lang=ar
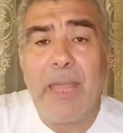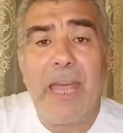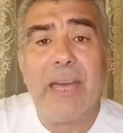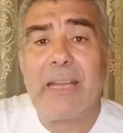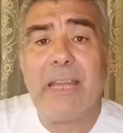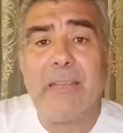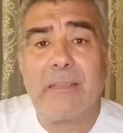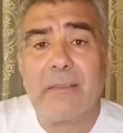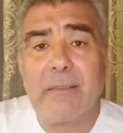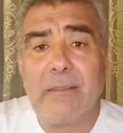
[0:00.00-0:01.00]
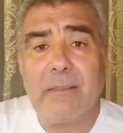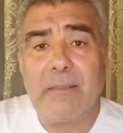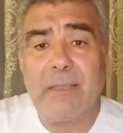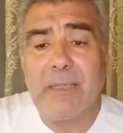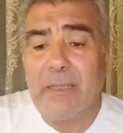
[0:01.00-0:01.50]
حرائق
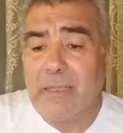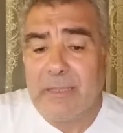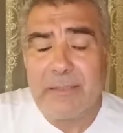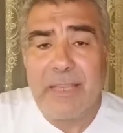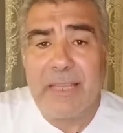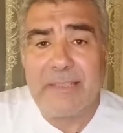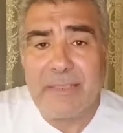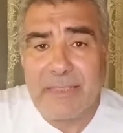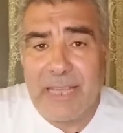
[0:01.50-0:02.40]
تحصد